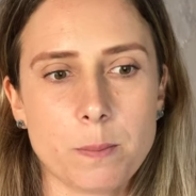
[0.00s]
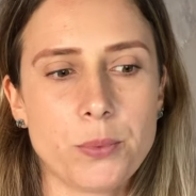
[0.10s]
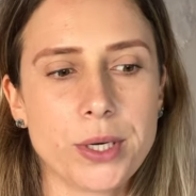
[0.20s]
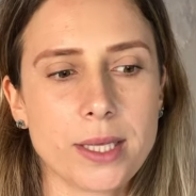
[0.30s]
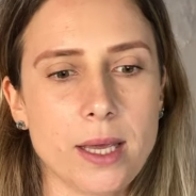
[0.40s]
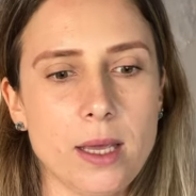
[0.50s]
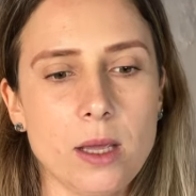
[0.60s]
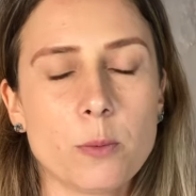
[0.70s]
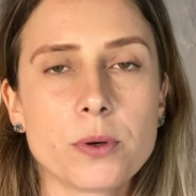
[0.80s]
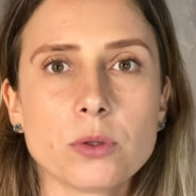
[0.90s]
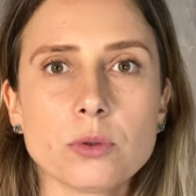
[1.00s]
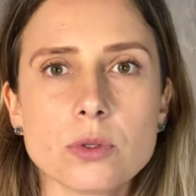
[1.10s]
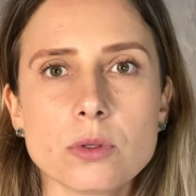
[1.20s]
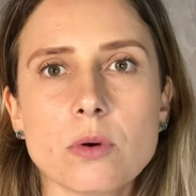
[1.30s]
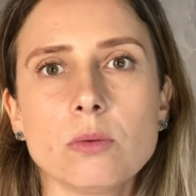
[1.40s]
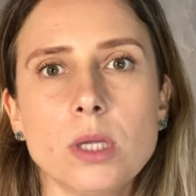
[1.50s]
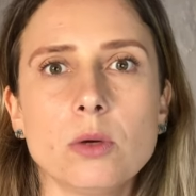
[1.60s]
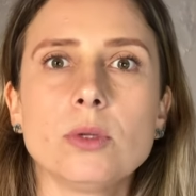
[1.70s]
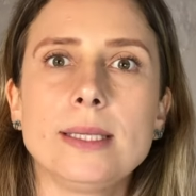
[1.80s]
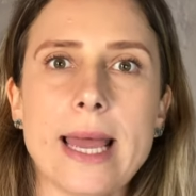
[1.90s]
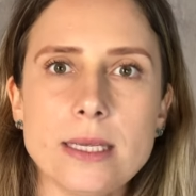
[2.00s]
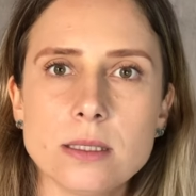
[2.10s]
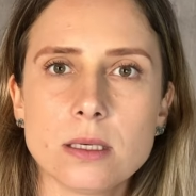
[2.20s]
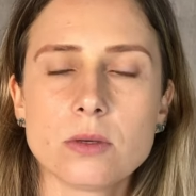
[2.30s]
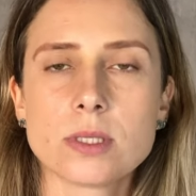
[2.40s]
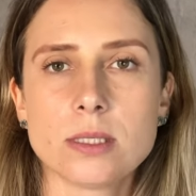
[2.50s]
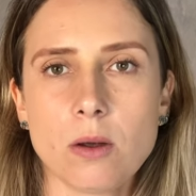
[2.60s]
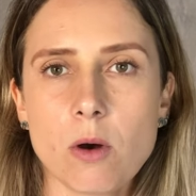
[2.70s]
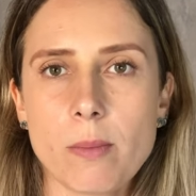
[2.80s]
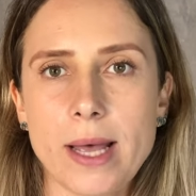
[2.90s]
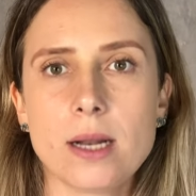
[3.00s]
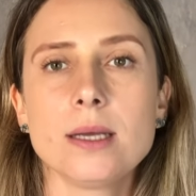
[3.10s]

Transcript: porque eu produzo conteúdo há 10 anos, assim como ela,